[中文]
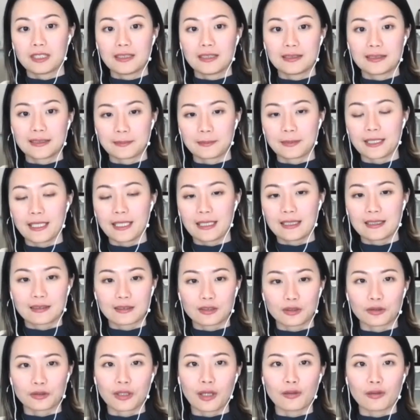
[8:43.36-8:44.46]
怎么样，
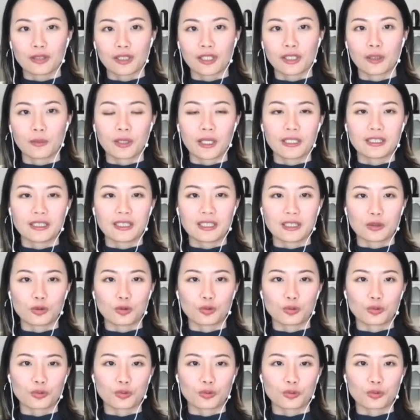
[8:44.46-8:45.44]
到底可不可以亲自。